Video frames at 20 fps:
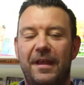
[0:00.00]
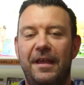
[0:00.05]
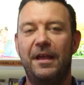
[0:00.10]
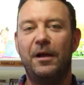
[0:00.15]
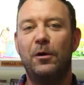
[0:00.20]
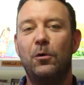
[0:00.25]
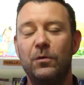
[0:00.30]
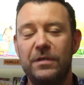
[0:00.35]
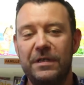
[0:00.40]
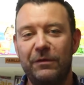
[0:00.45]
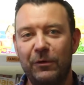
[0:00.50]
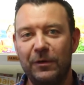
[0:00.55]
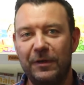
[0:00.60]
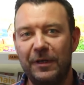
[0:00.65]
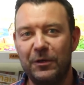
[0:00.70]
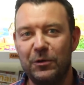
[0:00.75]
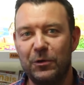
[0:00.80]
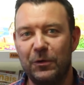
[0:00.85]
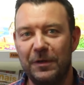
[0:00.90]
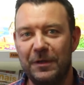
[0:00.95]
Et un gros
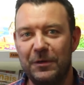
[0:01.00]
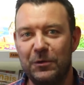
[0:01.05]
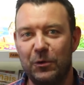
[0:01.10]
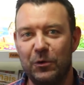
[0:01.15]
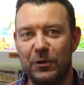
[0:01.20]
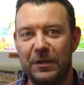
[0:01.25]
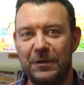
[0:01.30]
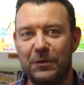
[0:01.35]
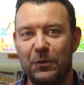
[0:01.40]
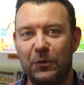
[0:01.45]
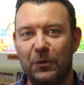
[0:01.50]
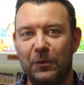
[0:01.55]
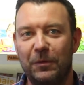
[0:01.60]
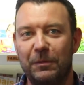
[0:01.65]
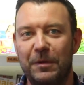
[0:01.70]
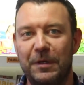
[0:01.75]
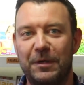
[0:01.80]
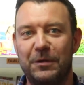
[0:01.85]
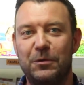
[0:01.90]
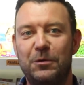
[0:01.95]
avantage qu'on a sur Jasseron,
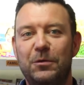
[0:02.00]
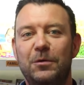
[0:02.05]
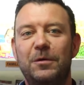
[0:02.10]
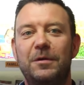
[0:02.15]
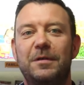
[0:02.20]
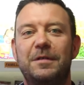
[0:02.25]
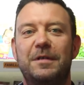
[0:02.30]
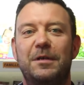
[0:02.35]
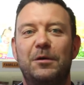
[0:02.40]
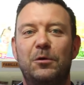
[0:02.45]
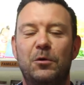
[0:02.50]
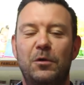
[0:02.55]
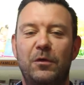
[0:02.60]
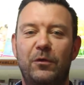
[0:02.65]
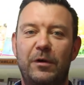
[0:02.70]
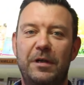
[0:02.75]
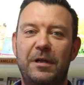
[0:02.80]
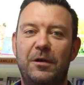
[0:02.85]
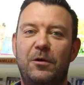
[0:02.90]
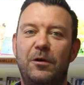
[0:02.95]
bien sûr, c'est que
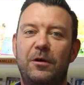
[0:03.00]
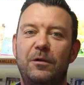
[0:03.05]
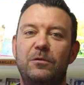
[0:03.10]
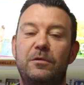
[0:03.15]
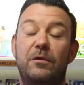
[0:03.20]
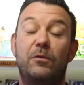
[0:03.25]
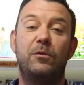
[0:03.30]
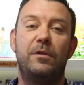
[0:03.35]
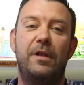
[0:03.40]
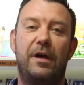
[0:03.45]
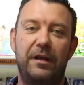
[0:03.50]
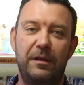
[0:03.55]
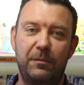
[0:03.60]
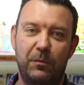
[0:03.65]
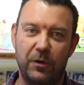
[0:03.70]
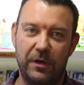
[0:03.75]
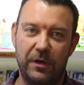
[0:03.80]
devant l'école, nous avons une arène